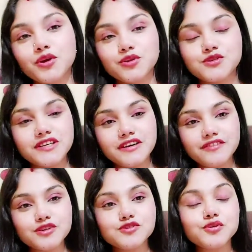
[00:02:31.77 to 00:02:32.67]
तो चलिए
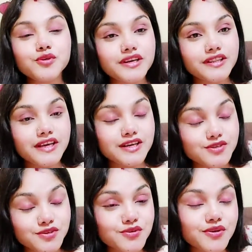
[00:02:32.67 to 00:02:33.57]
वीडियो शुरू करते हैं
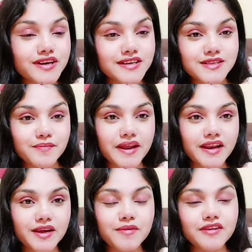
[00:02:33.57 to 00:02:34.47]
शुरू करने से
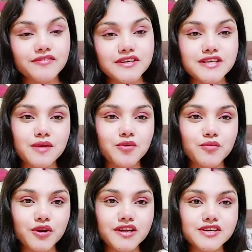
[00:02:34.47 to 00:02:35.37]
पहले एक बार फिर से आपको
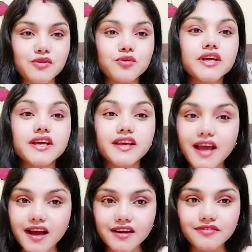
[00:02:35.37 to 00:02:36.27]
बोलना चाहूंगी कि
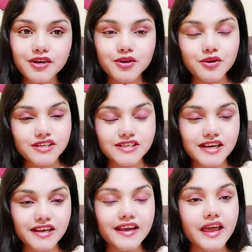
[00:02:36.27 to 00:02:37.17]
अगर वीडियो अच्छा
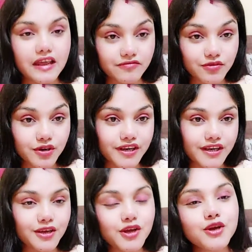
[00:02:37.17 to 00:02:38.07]
लगे हेल्पफुल लगे